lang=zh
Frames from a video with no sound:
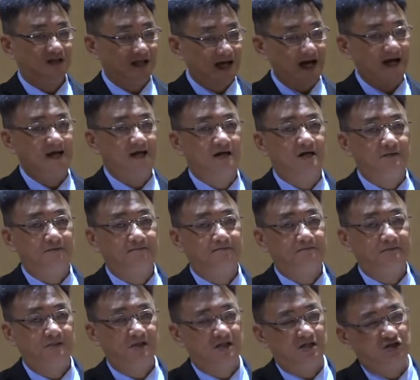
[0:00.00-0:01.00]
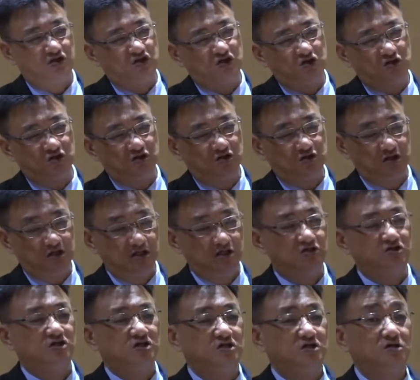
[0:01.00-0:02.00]
来了，也是已
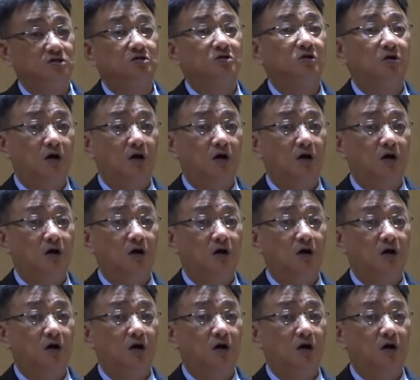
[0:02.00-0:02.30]
经